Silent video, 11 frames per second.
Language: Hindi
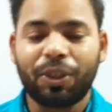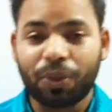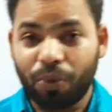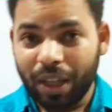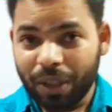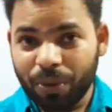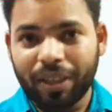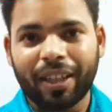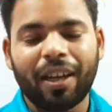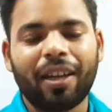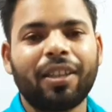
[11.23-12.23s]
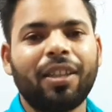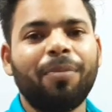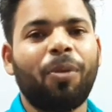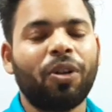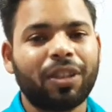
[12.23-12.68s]
स्क्वायर रूट निकालने
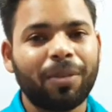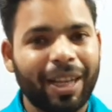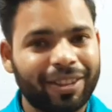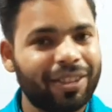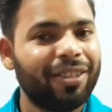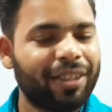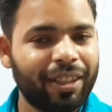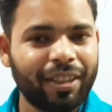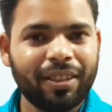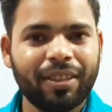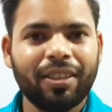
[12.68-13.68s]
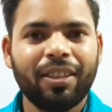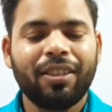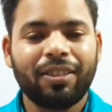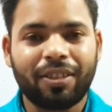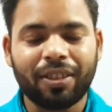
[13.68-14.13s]
की बहुत ही बेहतरीन ट्रिक
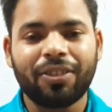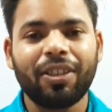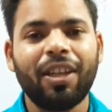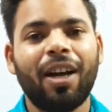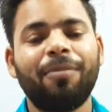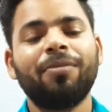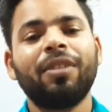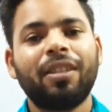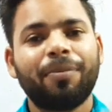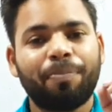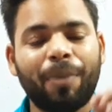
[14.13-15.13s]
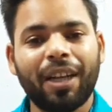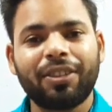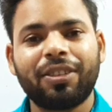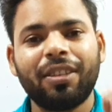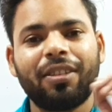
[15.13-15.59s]
जिससे हम
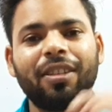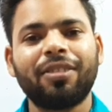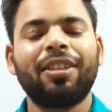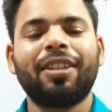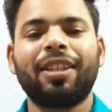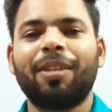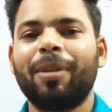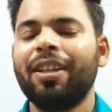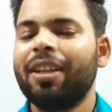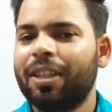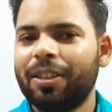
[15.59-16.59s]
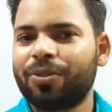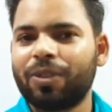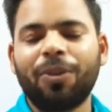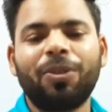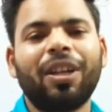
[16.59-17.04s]
पांच से दस सेकंड में
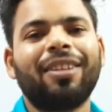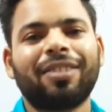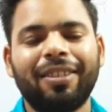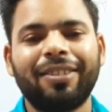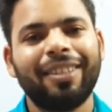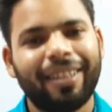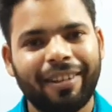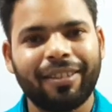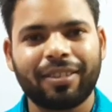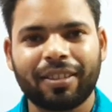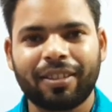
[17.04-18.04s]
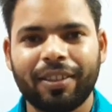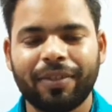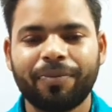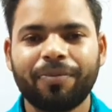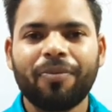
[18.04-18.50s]
स्क्वायर रूट आसानी से निकाल सकते
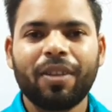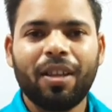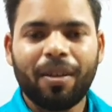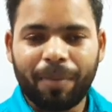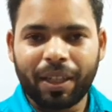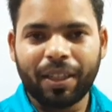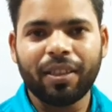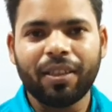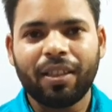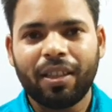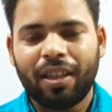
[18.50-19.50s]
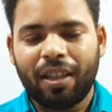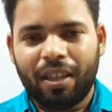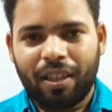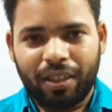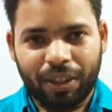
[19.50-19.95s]
हैं भाई
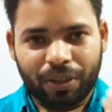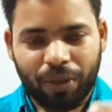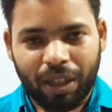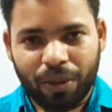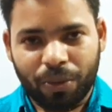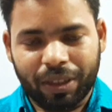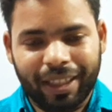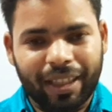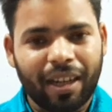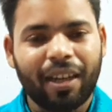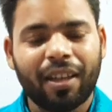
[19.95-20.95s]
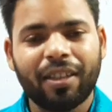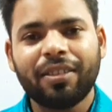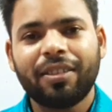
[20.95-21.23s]
स्क्वायर रूट निकालना